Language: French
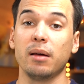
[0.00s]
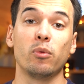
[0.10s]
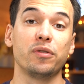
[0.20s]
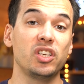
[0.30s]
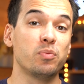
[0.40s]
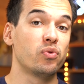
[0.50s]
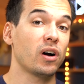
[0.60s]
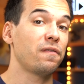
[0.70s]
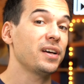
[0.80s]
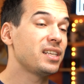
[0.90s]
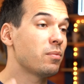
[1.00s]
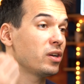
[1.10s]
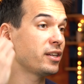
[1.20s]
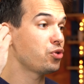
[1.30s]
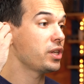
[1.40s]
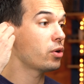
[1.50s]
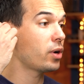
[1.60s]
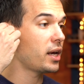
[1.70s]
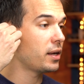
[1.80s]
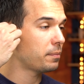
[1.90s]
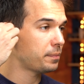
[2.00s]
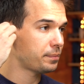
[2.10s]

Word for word: mais aussi de pouvoir facilement les ajuster dans l'oreille.